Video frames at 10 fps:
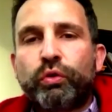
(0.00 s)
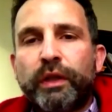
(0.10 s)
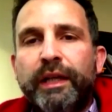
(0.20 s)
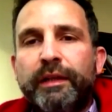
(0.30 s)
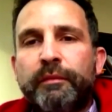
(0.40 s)

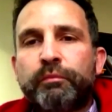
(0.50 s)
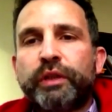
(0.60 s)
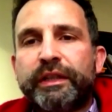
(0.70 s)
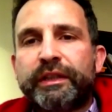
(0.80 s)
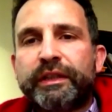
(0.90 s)
kolay
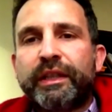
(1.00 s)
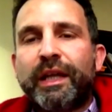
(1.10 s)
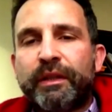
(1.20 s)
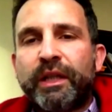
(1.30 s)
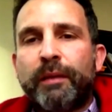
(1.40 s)
buna inanan
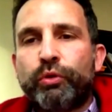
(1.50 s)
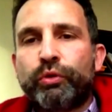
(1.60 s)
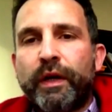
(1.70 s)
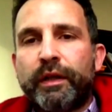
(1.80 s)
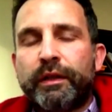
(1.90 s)
bir kamuoyu
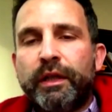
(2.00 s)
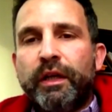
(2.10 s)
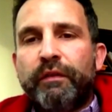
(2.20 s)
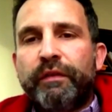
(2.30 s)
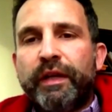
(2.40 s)
var.
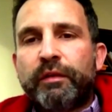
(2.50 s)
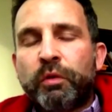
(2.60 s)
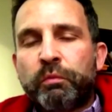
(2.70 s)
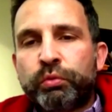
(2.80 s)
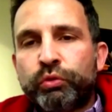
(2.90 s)
Ve
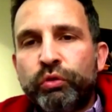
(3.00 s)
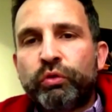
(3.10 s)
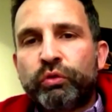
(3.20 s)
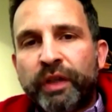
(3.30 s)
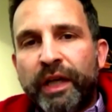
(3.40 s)
bunu
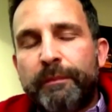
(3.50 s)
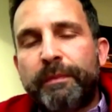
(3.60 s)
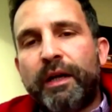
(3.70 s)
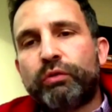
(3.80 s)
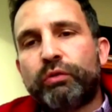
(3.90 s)
Tayyip
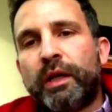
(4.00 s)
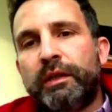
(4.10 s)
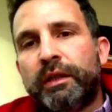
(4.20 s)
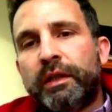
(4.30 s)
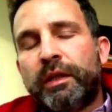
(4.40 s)
Erdoğan
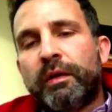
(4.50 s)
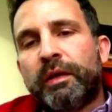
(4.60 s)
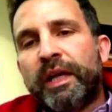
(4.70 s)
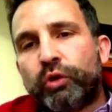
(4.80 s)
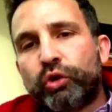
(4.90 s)

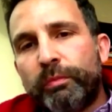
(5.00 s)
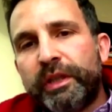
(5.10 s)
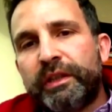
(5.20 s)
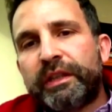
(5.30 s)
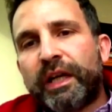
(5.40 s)

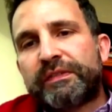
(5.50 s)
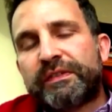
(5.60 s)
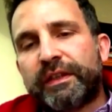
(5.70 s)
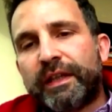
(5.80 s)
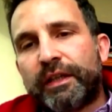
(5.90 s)
ekonomiye de
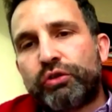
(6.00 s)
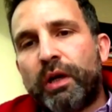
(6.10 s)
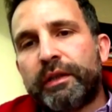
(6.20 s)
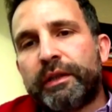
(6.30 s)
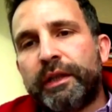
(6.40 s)
yansıtarak şu
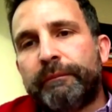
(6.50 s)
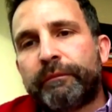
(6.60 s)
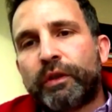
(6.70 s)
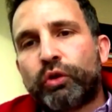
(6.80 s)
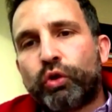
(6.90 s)
anda
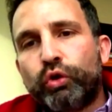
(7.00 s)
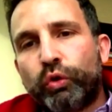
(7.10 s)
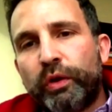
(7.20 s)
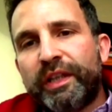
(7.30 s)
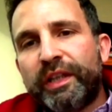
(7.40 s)

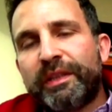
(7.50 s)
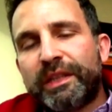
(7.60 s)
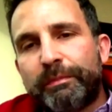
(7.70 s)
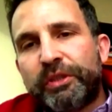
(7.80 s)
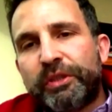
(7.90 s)
kontrol
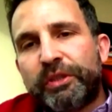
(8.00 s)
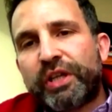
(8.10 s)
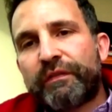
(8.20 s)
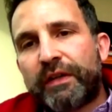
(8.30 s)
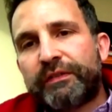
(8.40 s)
edemediği bir
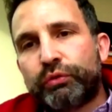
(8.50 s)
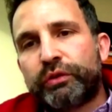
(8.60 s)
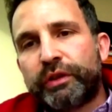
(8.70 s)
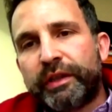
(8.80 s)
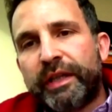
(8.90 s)
şey varsa
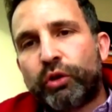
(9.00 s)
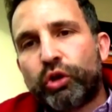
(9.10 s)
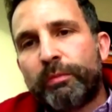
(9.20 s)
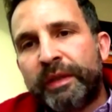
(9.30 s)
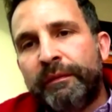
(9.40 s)
Türkiye'de
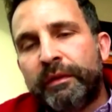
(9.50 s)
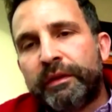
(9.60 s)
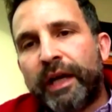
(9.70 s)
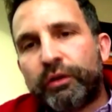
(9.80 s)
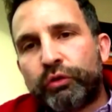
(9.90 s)
ekonomi,
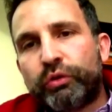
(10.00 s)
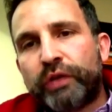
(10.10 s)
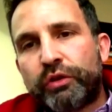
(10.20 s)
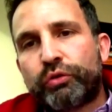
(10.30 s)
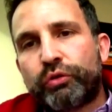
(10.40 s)
yani
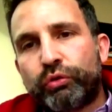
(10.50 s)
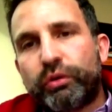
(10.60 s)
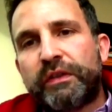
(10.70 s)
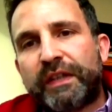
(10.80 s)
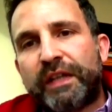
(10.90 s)
Türkiye çünkü
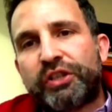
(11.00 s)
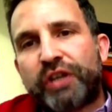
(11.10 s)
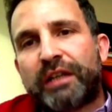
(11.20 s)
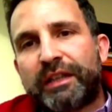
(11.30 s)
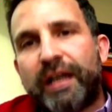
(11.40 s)
küresel
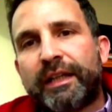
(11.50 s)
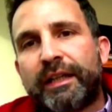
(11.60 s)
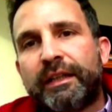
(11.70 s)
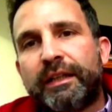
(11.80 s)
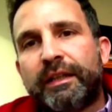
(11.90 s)
şartlarla